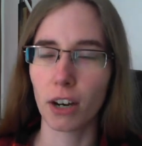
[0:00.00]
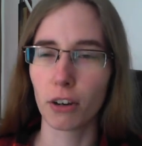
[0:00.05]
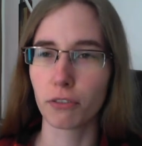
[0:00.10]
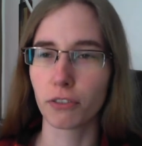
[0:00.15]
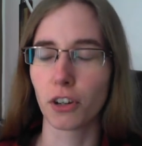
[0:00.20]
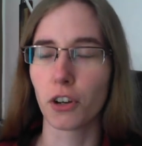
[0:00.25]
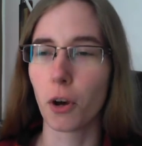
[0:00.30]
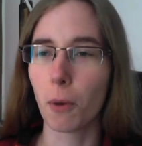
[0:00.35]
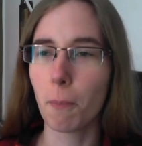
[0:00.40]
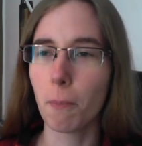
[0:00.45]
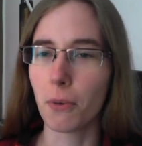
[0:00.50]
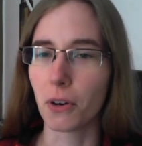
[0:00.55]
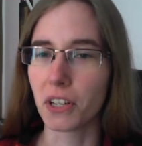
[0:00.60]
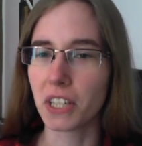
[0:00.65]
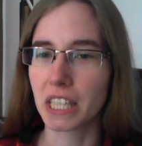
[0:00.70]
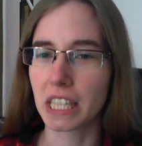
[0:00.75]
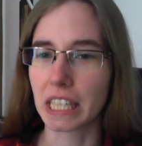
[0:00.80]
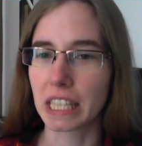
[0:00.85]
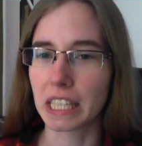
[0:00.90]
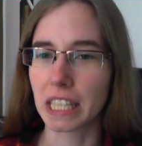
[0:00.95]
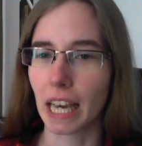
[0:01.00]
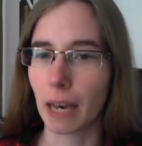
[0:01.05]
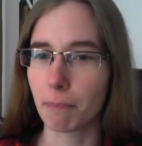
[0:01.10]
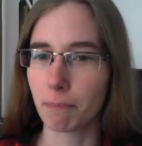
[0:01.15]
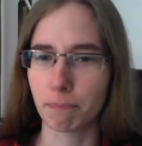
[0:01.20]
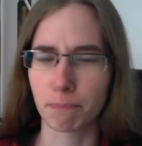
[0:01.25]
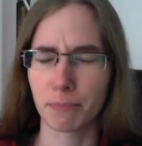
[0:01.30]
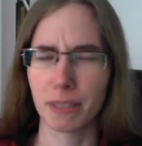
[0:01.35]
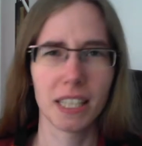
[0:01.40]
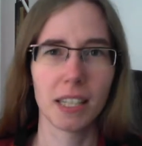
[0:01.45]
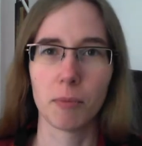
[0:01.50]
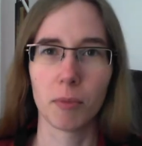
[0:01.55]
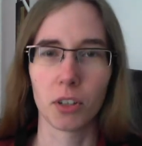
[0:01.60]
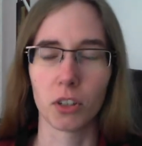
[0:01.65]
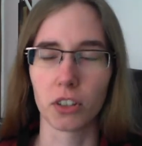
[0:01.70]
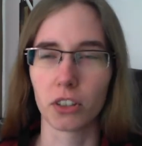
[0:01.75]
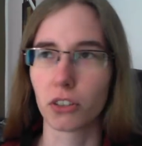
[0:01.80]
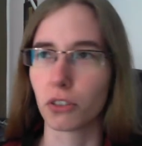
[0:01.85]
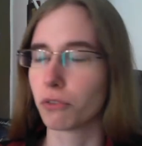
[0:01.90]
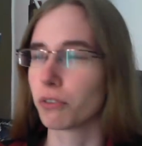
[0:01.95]
aufgenommen und ich hab, bin immer
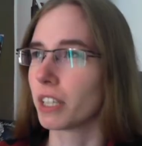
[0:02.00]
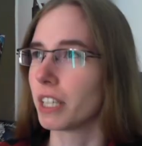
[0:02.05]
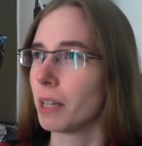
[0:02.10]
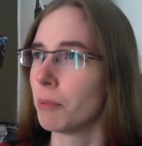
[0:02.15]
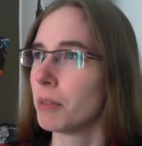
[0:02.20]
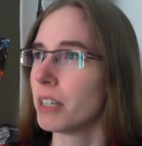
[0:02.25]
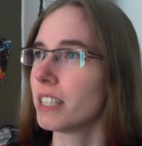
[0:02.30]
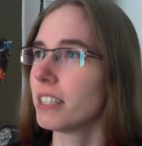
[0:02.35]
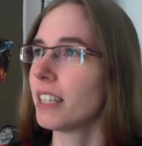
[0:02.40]
noch nicht zufrieden damit.